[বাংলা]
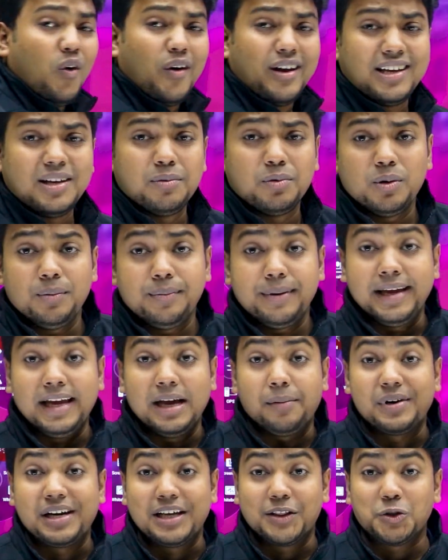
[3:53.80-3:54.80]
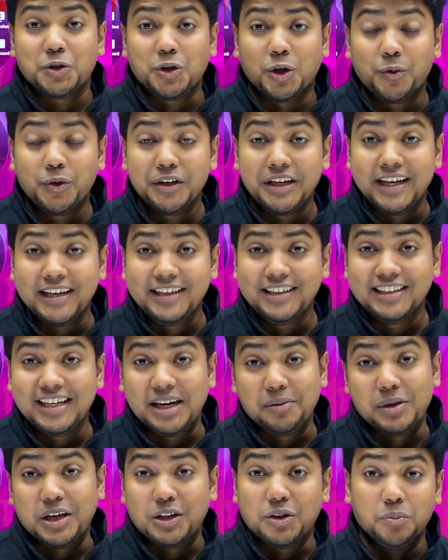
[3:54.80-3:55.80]
অনেকে বলবো ভাই আমার এত সময় নাই
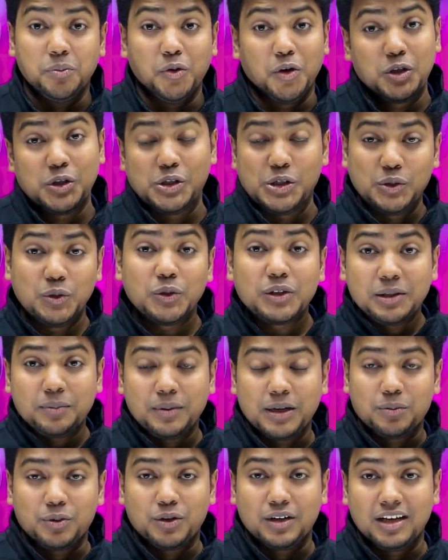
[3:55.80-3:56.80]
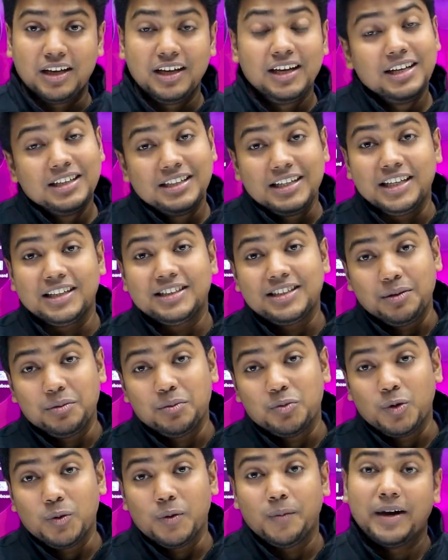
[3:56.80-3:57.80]
আমি এত পড়াশোনা করতে পারবো না সেক্ষেত্রে
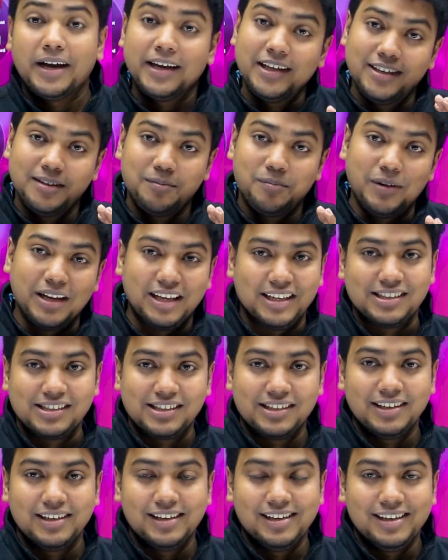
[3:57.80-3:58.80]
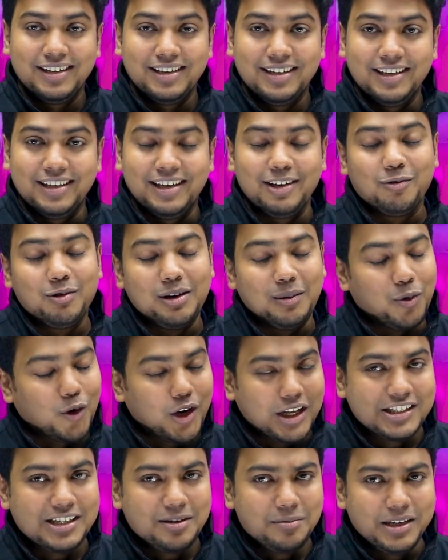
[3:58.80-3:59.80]
আমি বলবো ভাই প্লিজ এগুলা
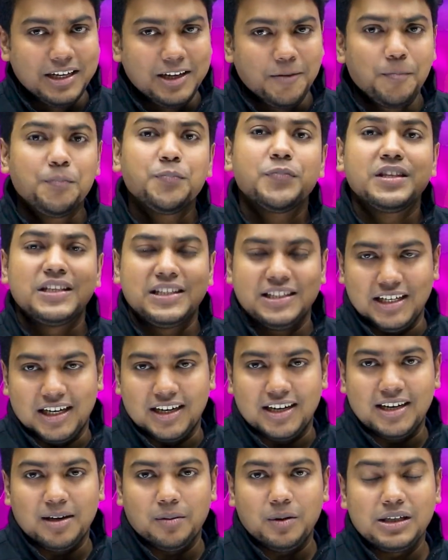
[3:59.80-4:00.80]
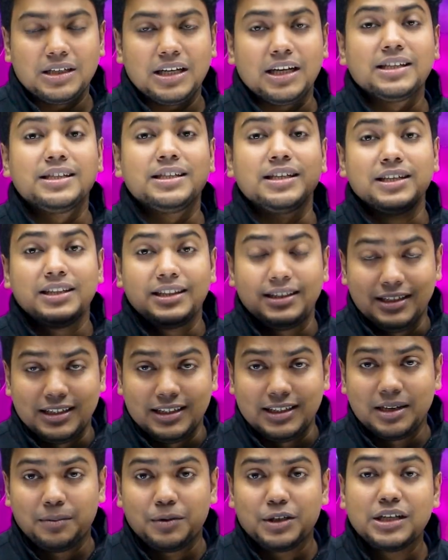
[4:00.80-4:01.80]
বলা যাবে না চারটা মাস আছে
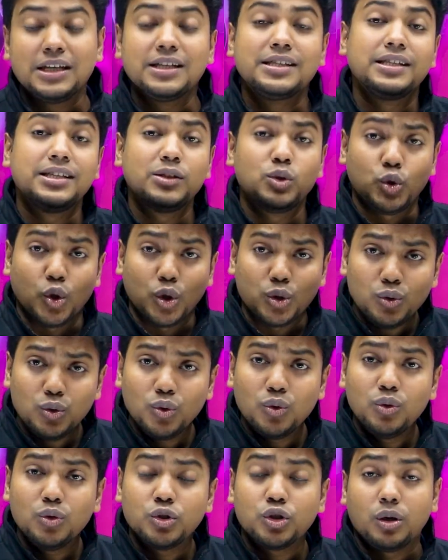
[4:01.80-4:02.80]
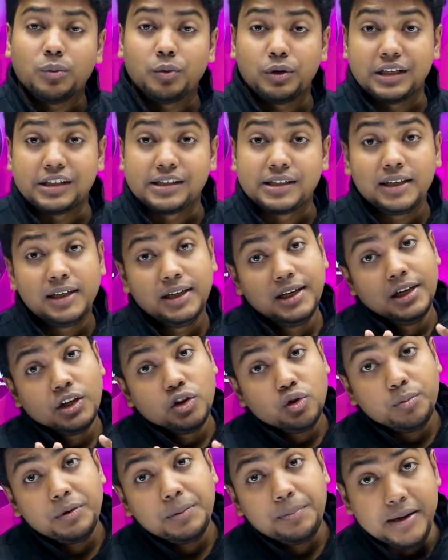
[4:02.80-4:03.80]
তিনটা মাস আছে যতগুলো সময় আছে
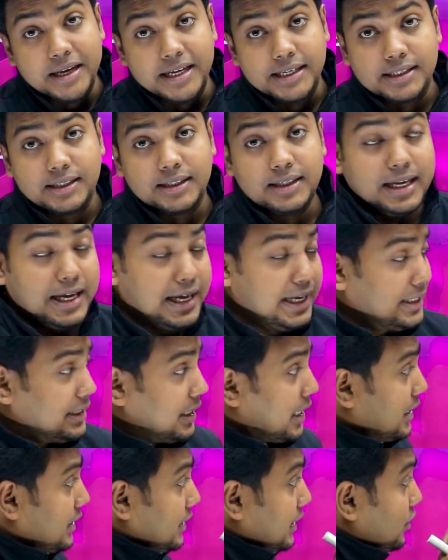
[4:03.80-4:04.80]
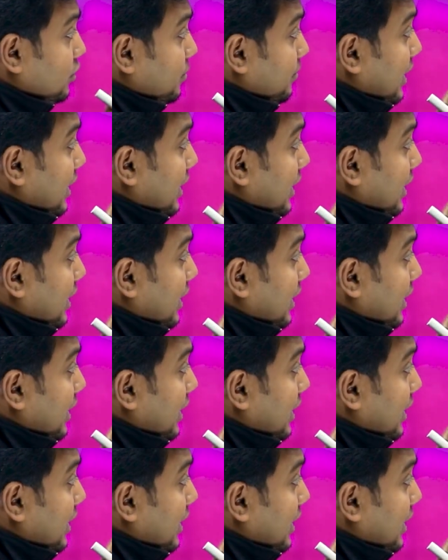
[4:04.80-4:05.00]
তুমি প্লিজ এই জায়গাটা একটু